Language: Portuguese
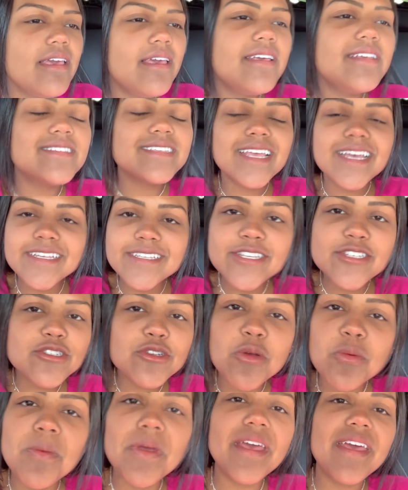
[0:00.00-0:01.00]
E esqueci de
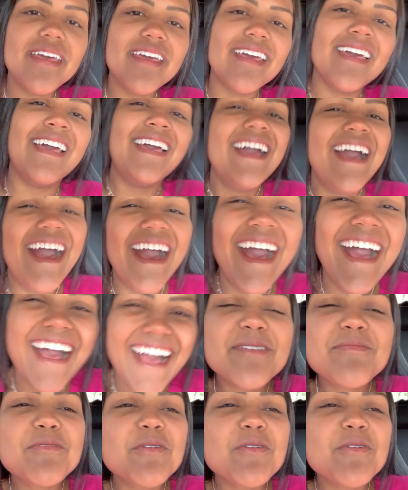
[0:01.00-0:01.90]
comer. Porque